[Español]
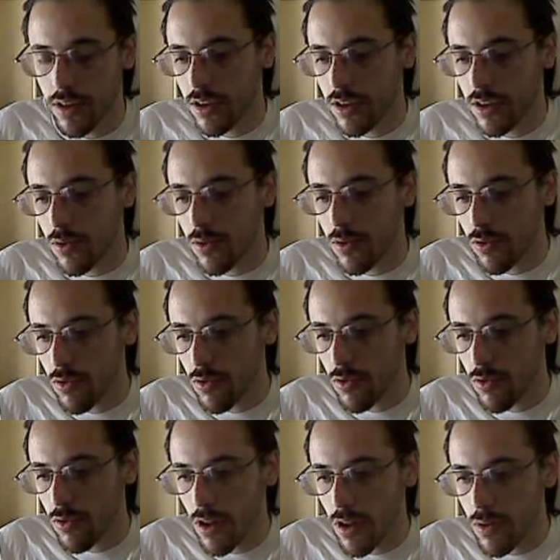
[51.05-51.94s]
Cuando uno
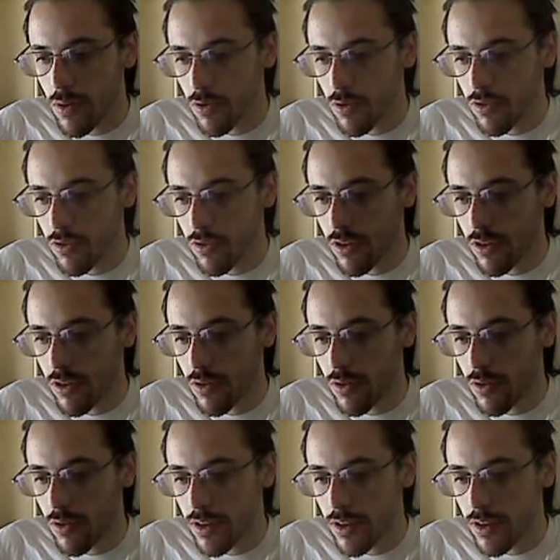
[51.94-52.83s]
habla de voceo,
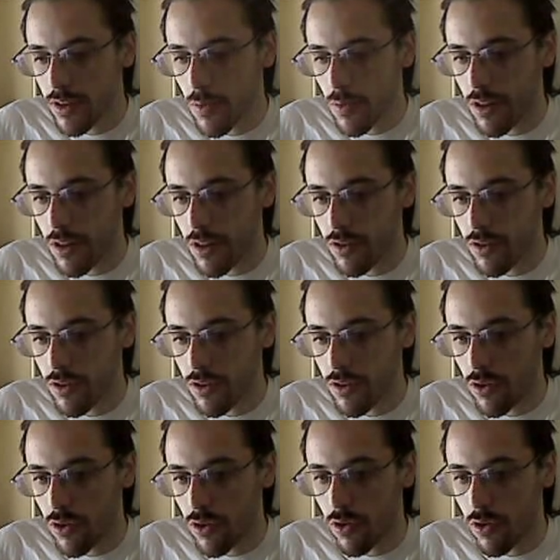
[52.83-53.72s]
está hablando de dos
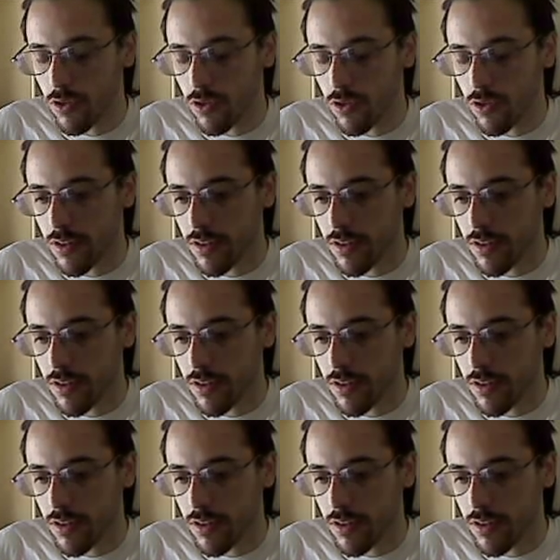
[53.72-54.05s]
cosas.